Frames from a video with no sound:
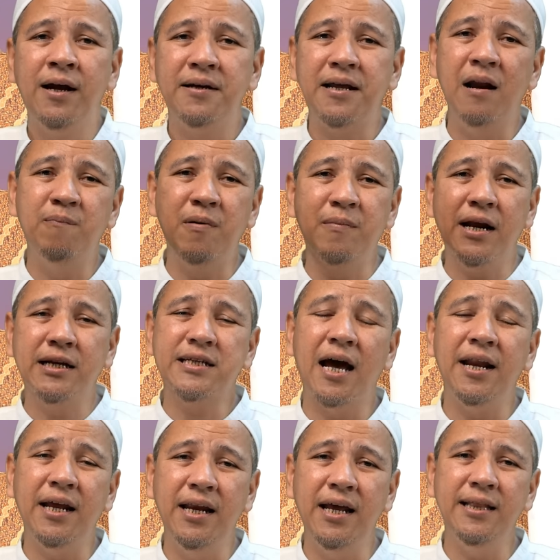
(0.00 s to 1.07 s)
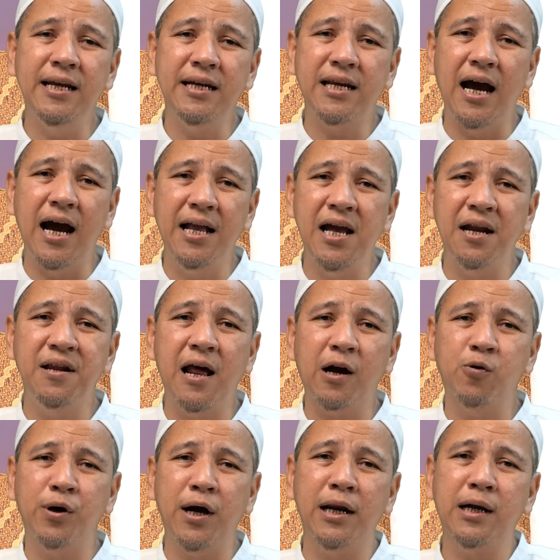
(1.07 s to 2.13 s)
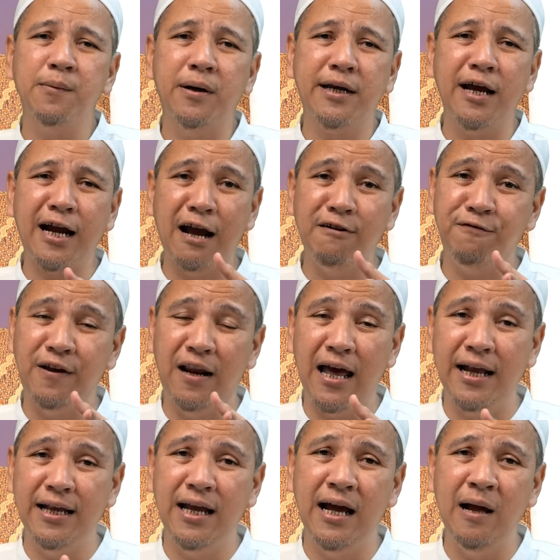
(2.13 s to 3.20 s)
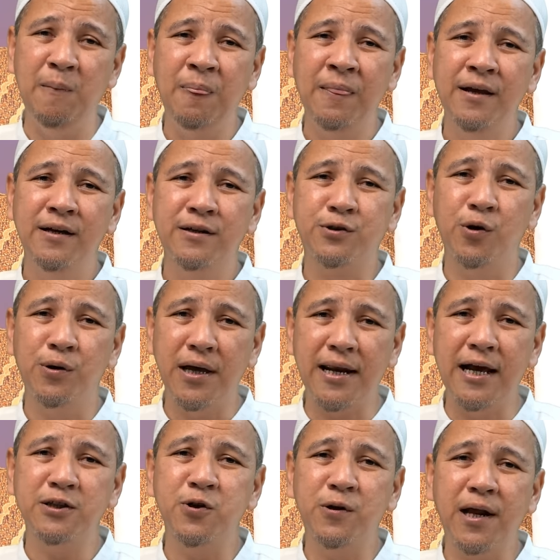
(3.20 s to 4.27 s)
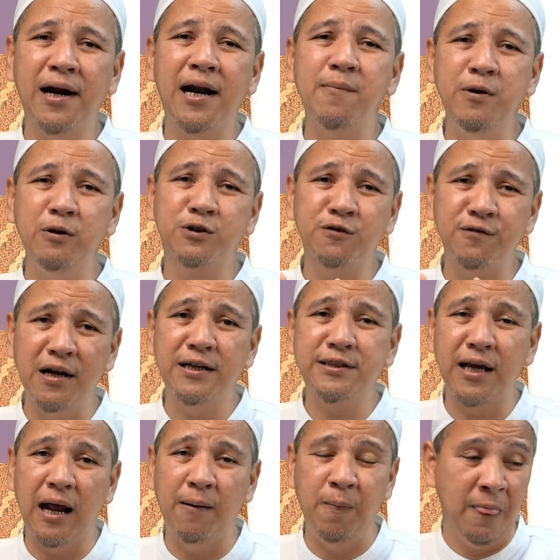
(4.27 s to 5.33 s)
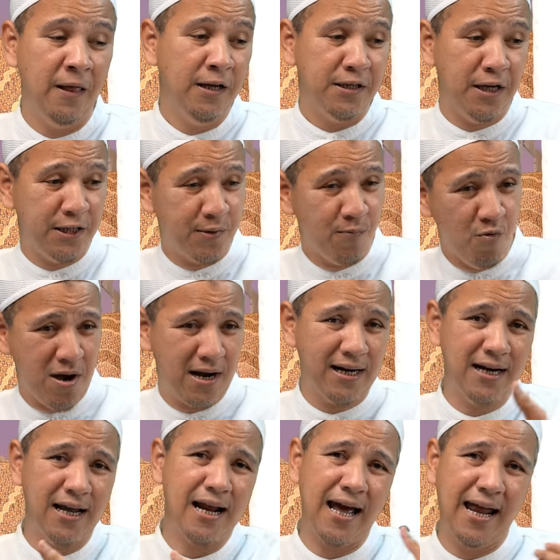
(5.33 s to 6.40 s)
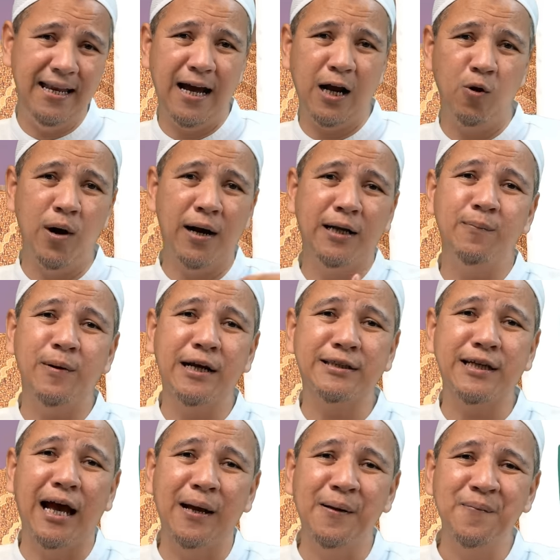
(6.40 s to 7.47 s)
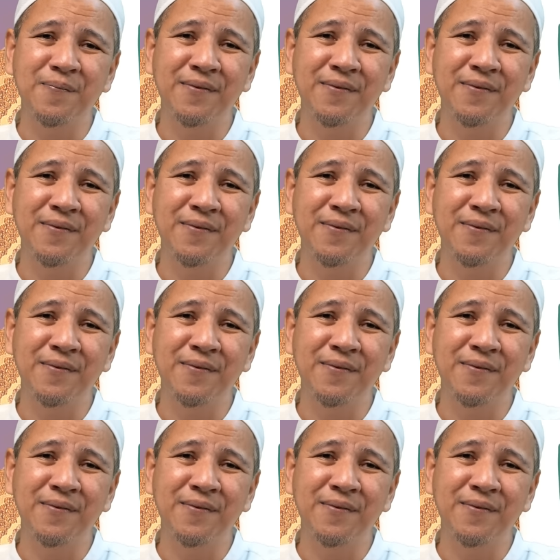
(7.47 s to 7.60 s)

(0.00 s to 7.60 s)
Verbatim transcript: Dan pemeriksaan ini tidak hanya dilakukan kepada kafilahnya saudara-saudara Nabi Yusuf alaihissalam. Jadi semua kendaraan yang keluar diperiksa.